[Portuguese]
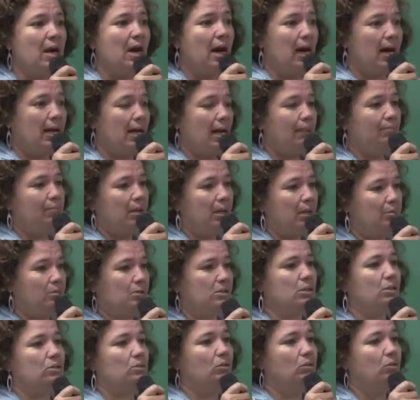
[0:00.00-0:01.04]

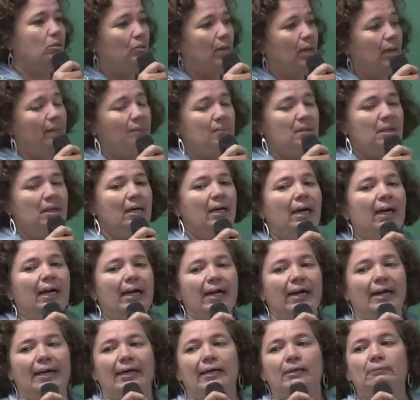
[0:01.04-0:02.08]
acabamos uma
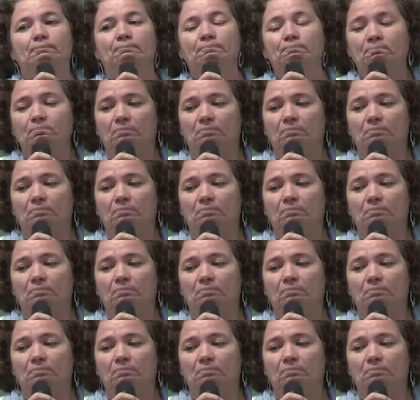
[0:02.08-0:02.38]
é,